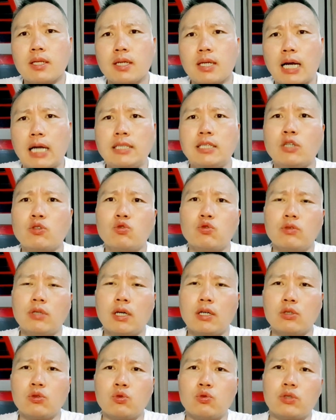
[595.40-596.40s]
가장
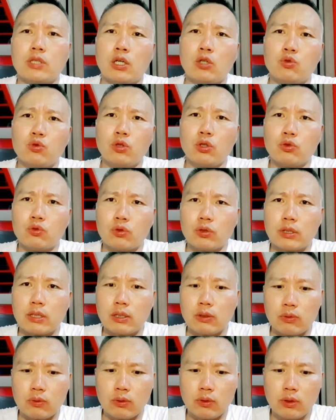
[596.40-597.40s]
중요한 건 숫자를 줄여주는
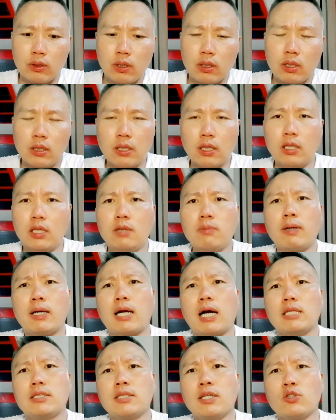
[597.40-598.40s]
거라고. 근데 일반
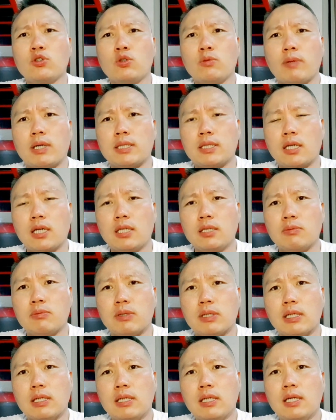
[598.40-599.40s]
가정에서도
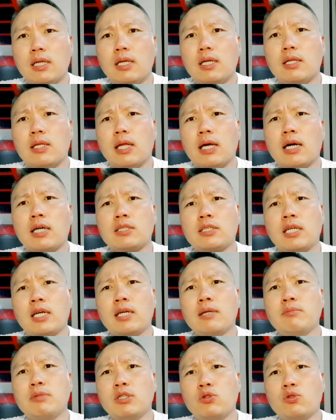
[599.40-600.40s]
마찬가지입니다. 내가
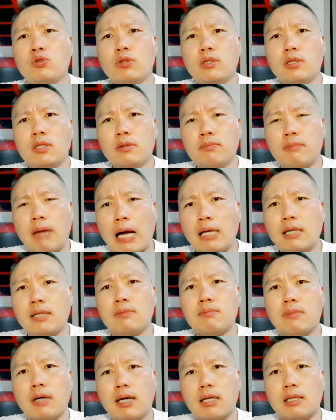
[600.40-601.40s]
책임질 수 있는
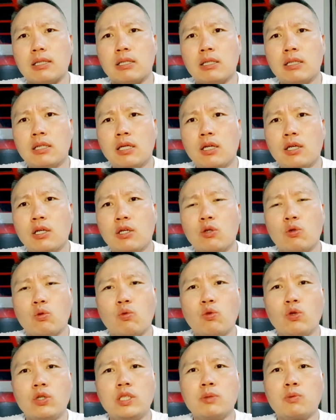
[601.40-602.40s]
만큼만
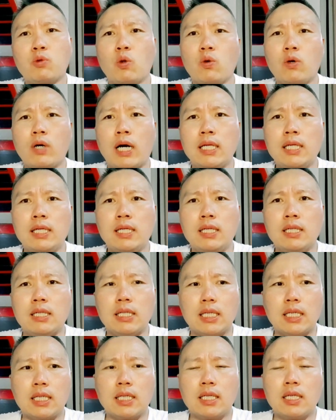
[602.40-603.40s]
우리 집
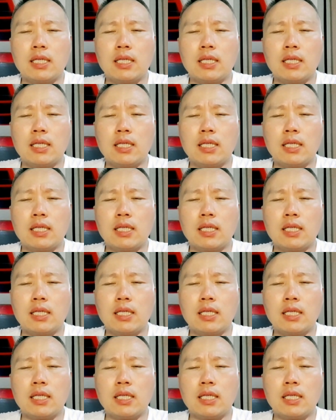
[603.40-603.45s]
공간이